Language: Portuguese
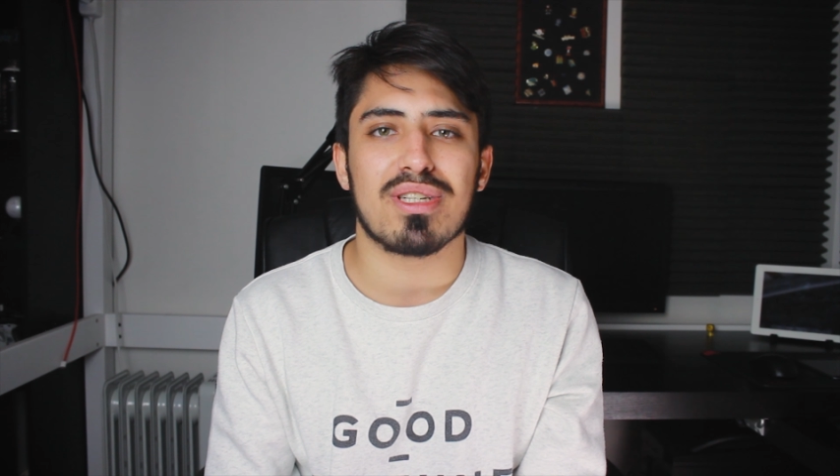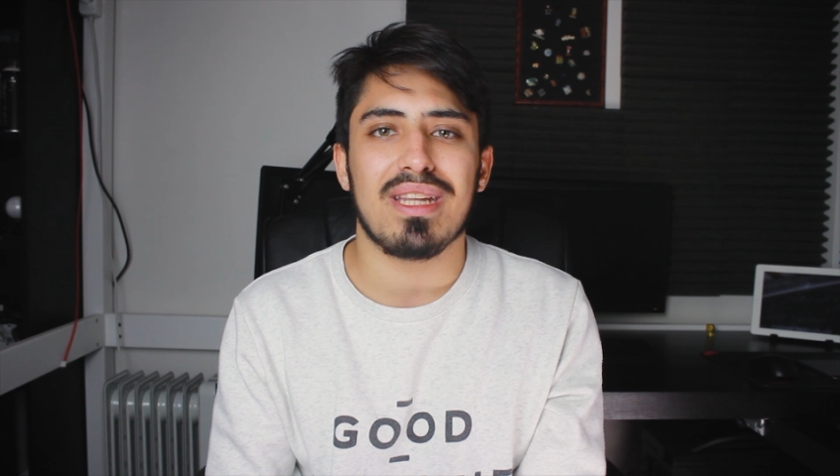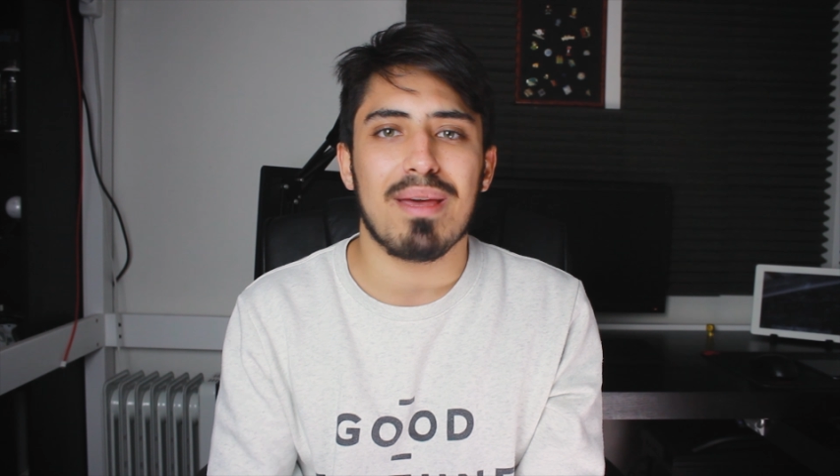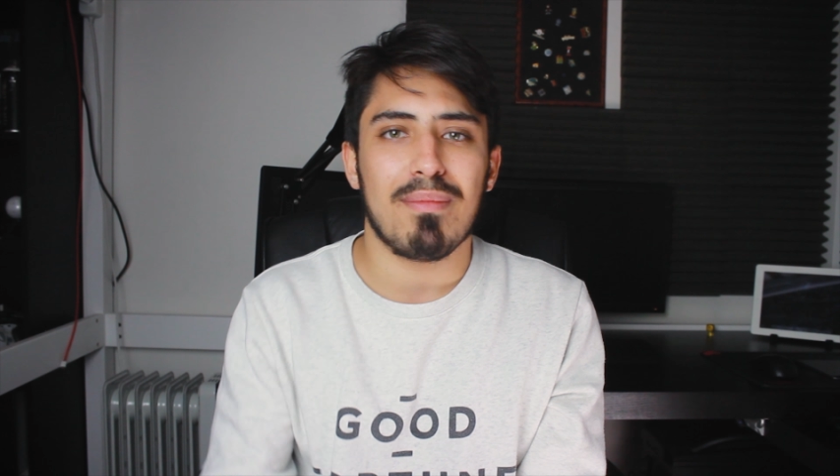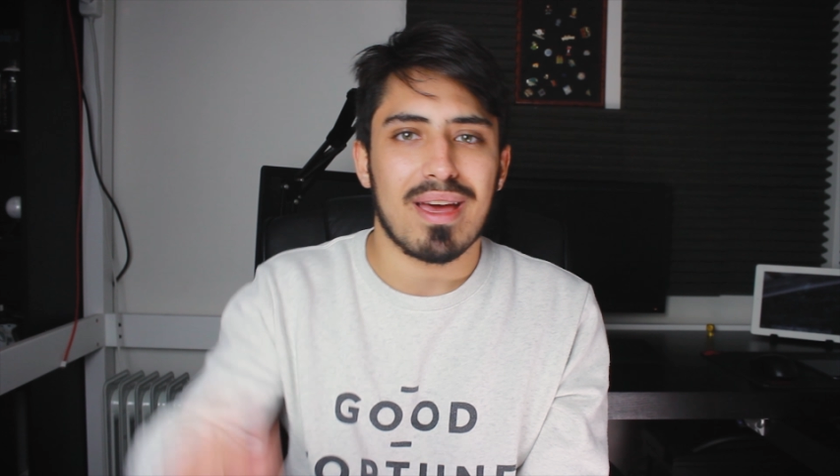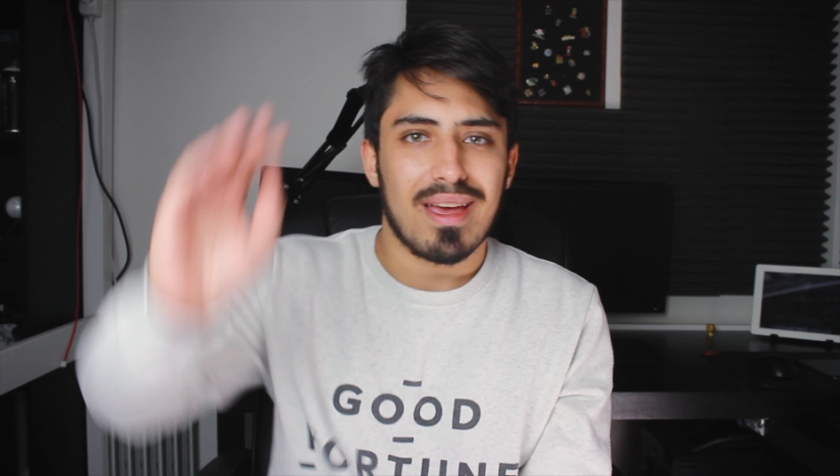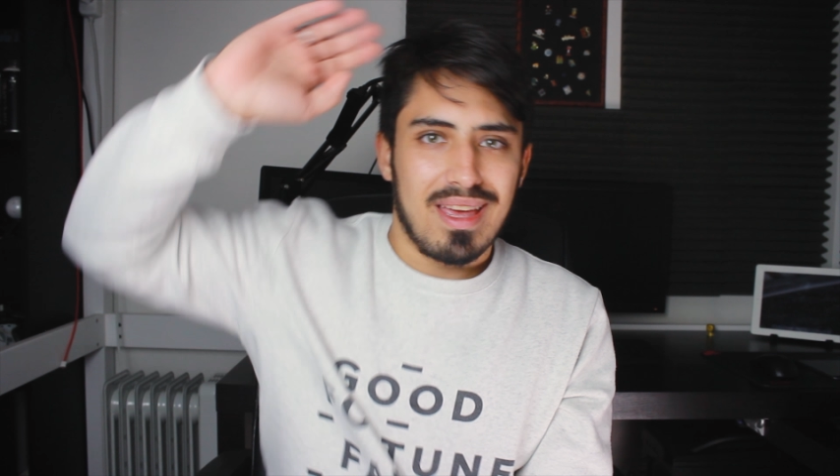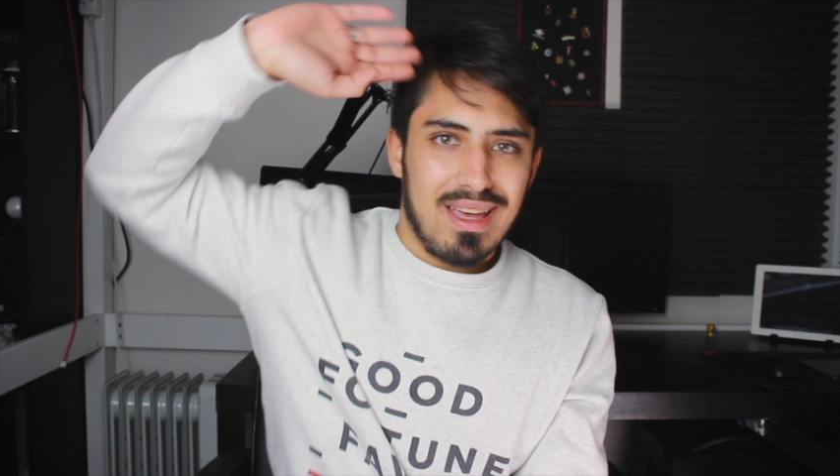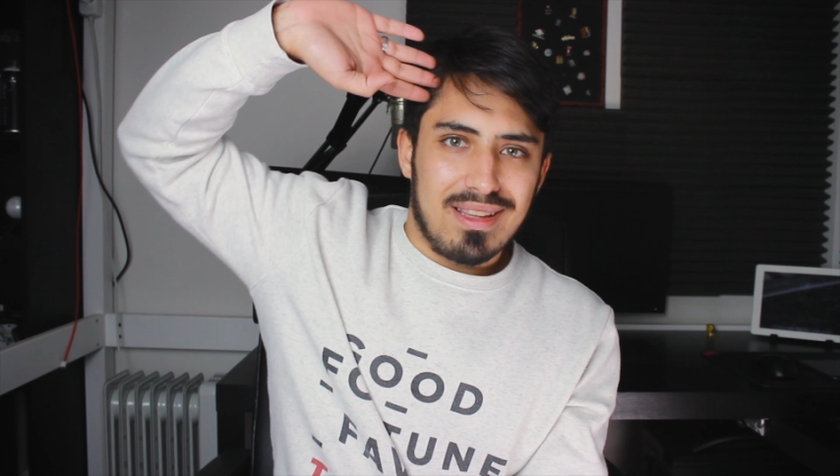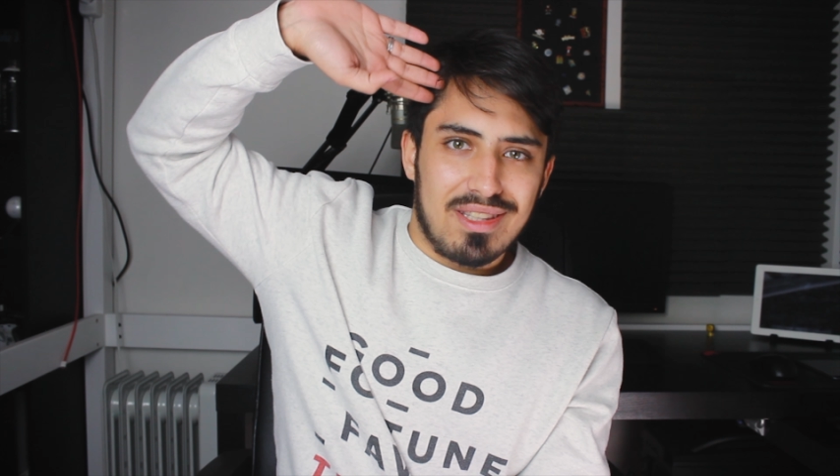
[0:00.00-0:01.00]
cinema.
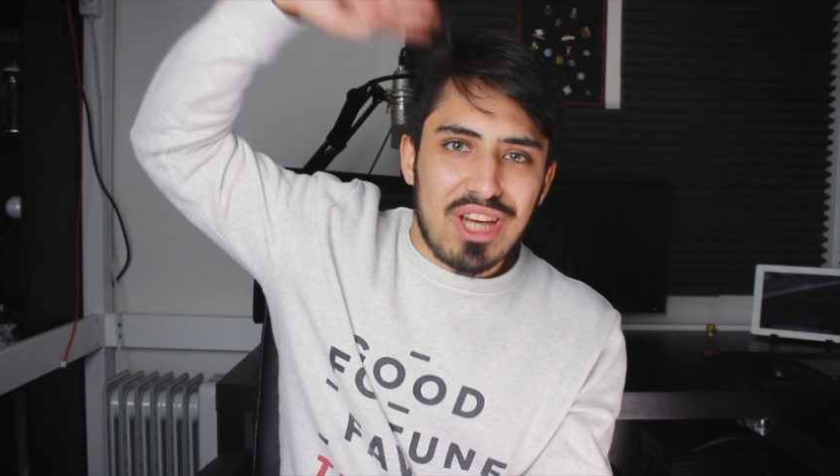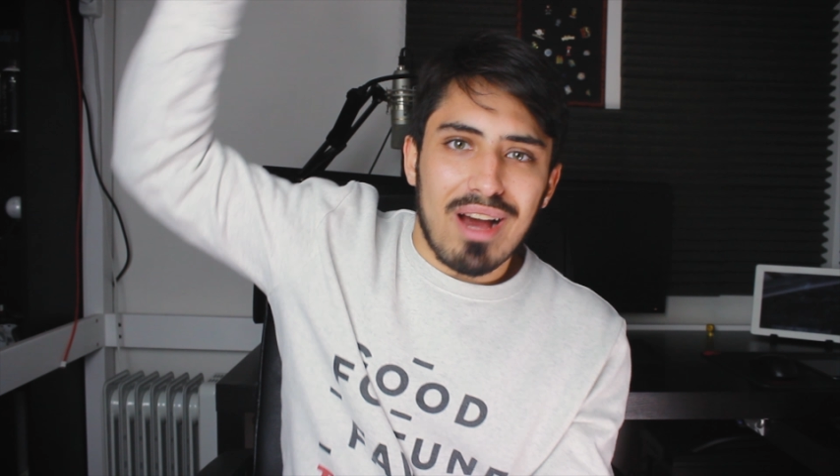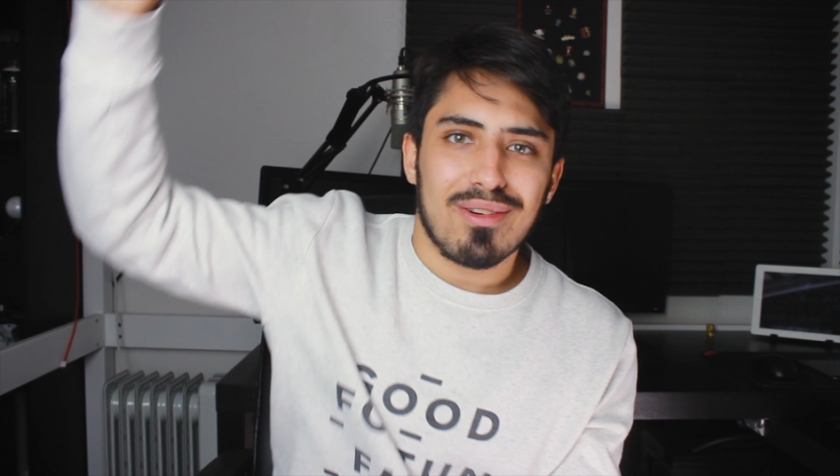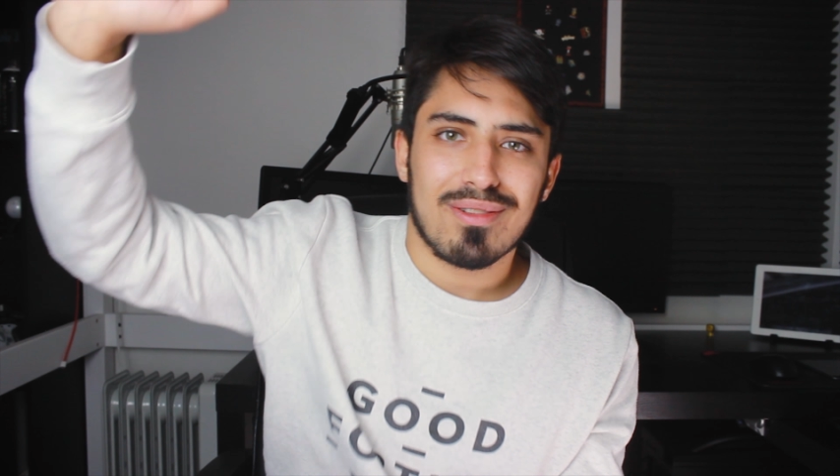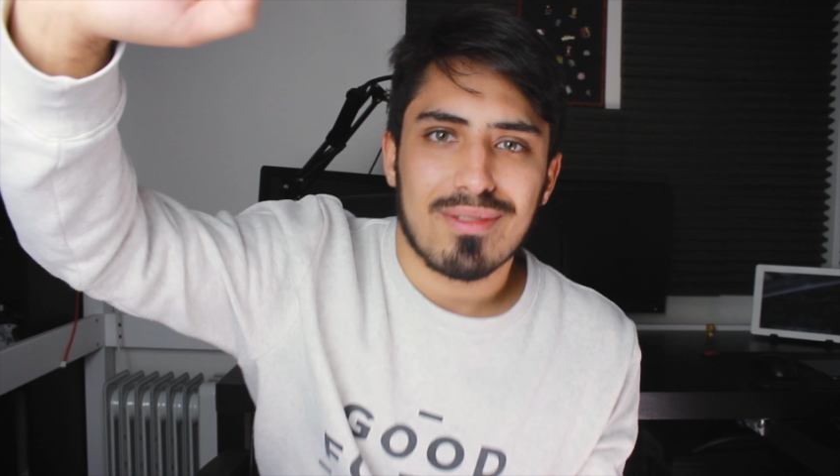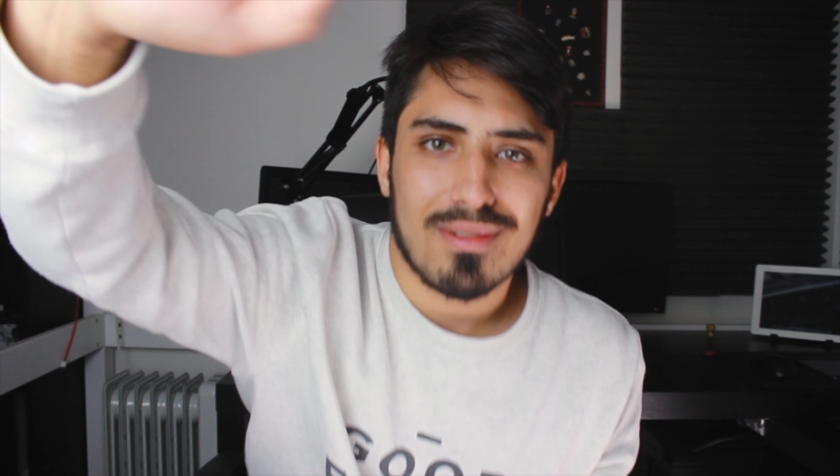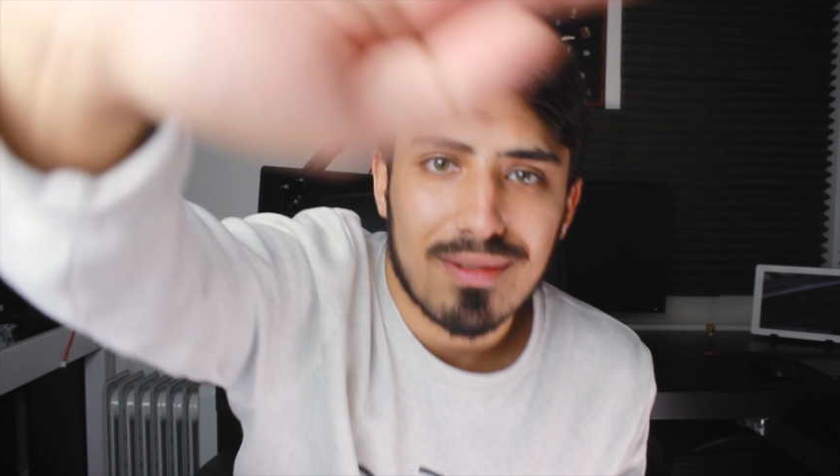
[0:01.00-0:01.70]
Tchau!